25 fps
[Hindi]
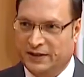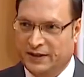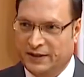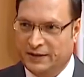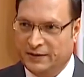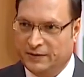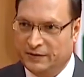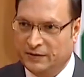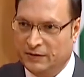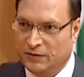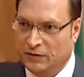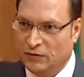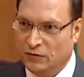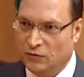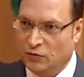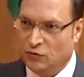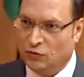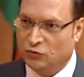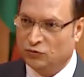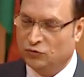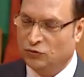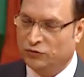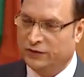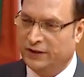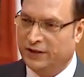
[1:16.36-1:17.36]
बने
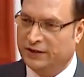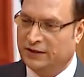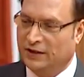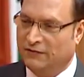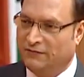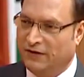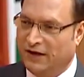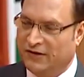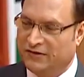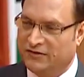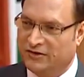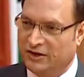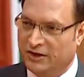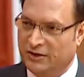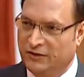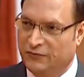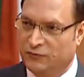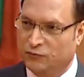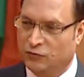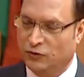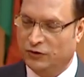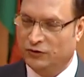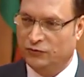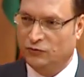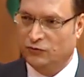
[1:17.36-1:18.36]
उन्होंने नवाज
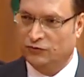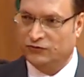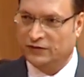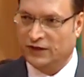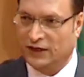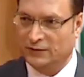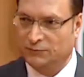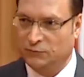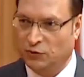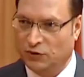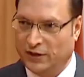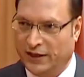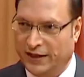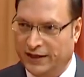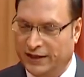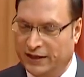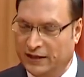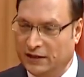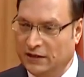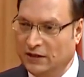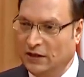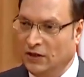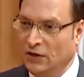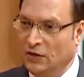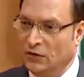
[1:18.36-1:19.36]
शरीफ को हिंदुस्तान
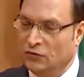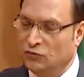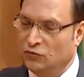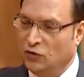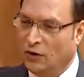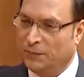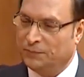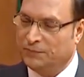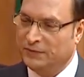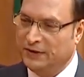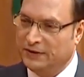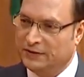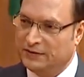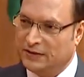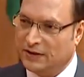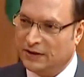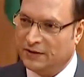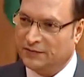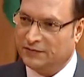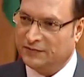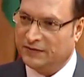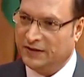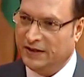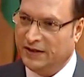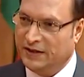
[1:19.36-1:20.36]
बुलाया तो अपनी
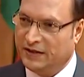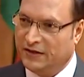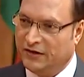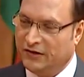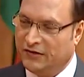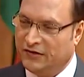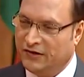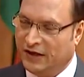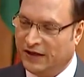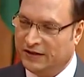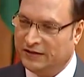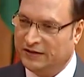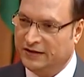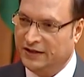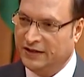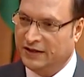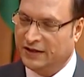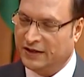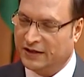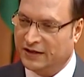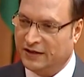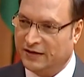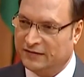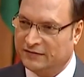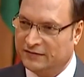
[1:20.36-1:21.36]
तरफ से एक शांति
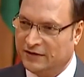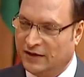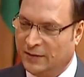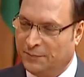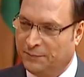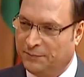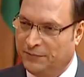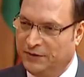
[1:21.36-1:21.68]
का रास्ता